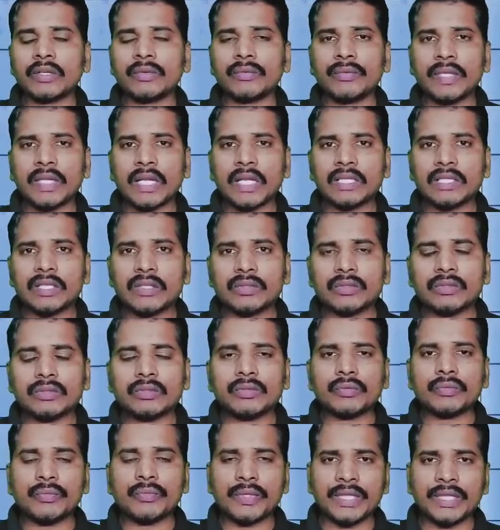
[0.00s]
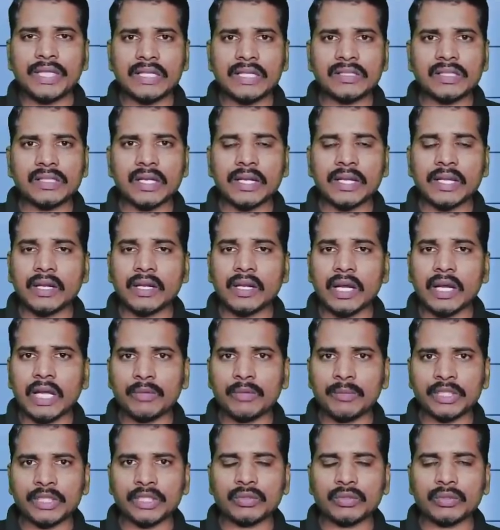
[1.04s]
వీరందరూ విద్యాశాఖ యొక్క
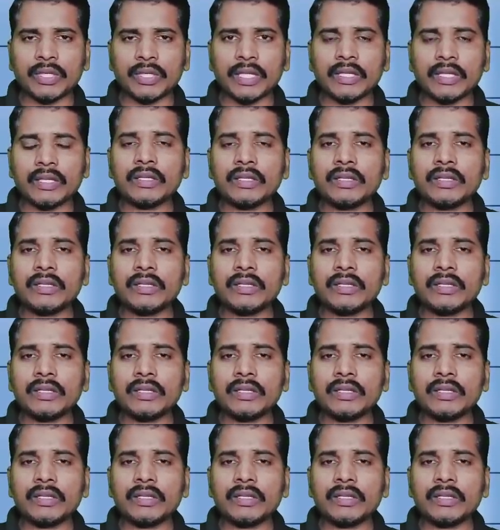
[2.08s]
అనుమతితోటి